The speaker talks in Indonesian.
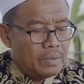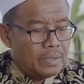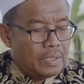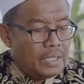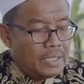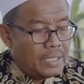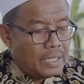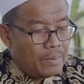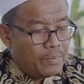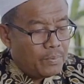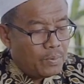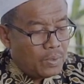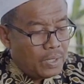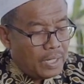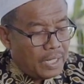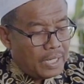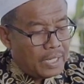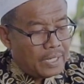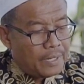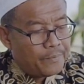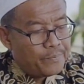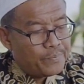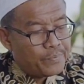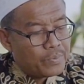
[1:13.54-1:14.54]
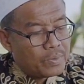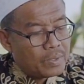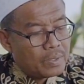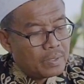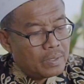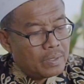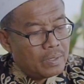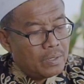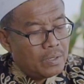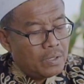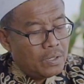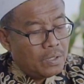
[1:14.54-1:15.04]
tidak boleh
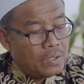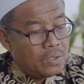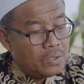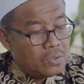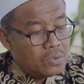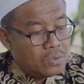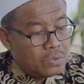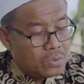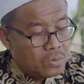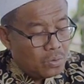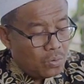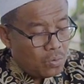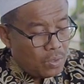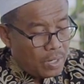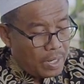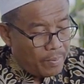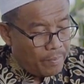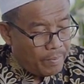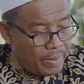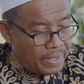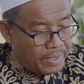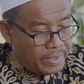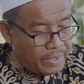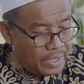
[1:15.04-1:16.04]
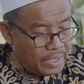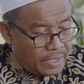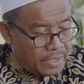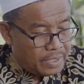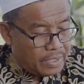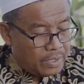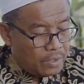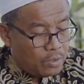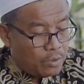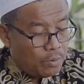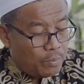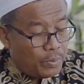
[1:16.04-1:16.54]
dua mayat
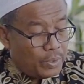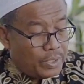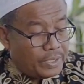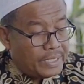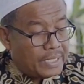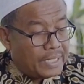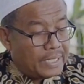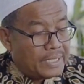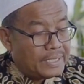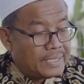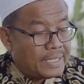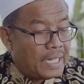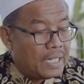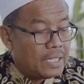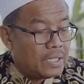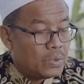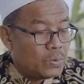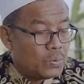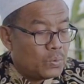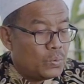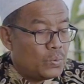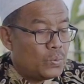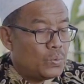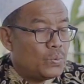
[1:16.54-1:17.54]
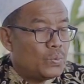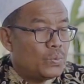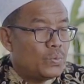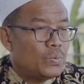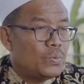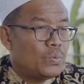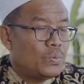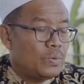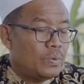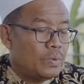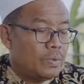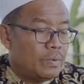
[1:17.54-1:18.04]
dikubur jadi satu
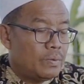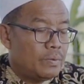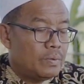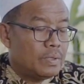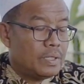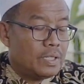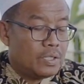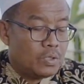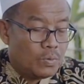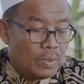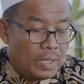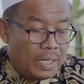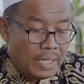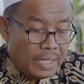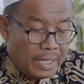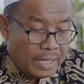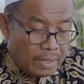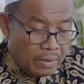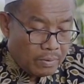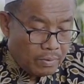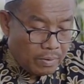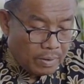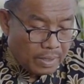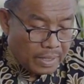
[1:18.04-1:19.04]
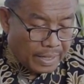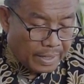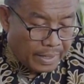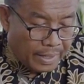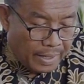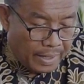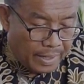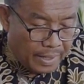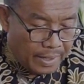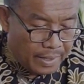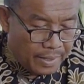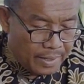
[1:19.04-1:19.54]
kecuali karena
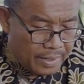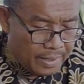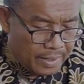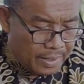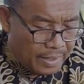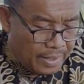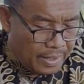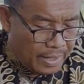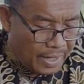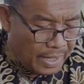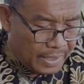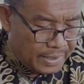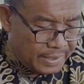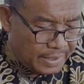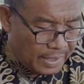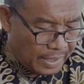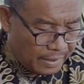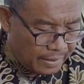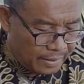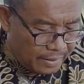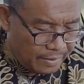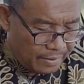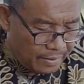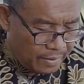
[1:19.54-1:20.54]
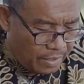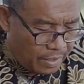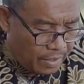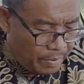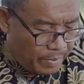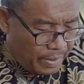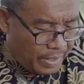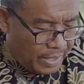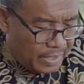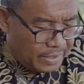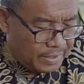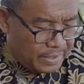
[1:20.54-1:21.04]
karena hajat
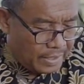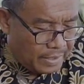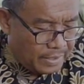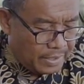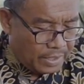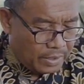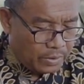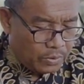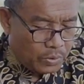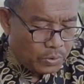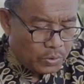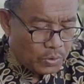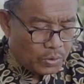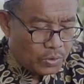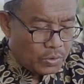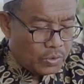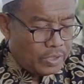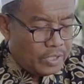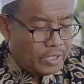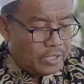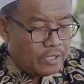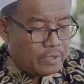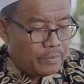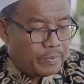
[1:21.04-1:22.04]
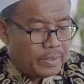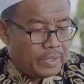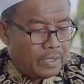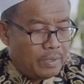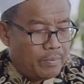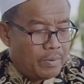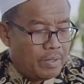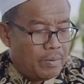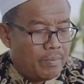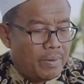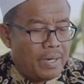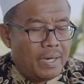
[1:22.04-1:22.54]
apa hajatnya itu contohnya seperti
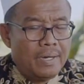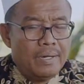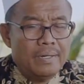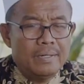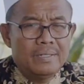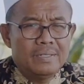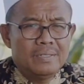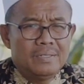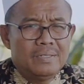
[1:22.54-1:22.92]
memang